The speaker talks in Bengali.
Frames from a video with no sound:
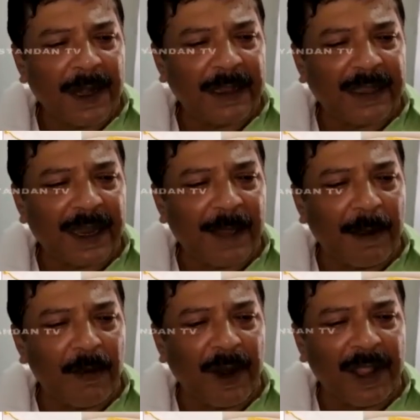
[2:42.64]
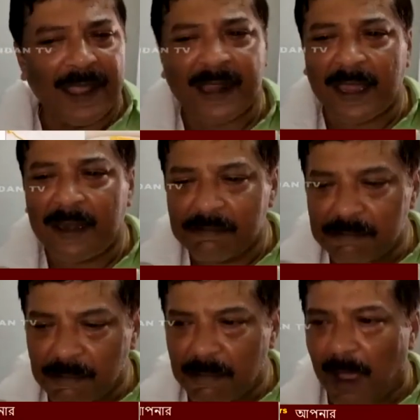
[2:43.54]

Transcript: ওখানকার থানা বাবুরা এদেরকে